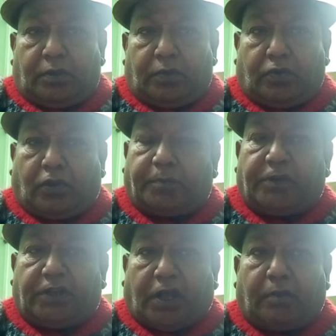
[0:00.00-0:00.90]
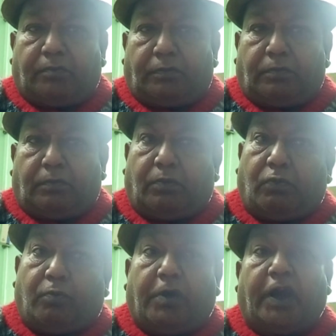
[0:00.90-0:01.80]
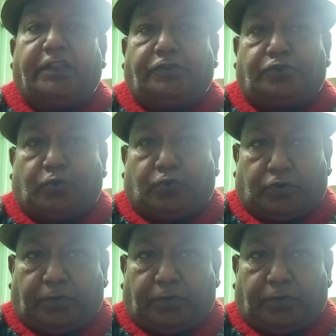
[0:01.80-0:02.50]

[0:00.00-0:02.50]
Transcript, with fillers: গল্পের নাম মোবাইল চোর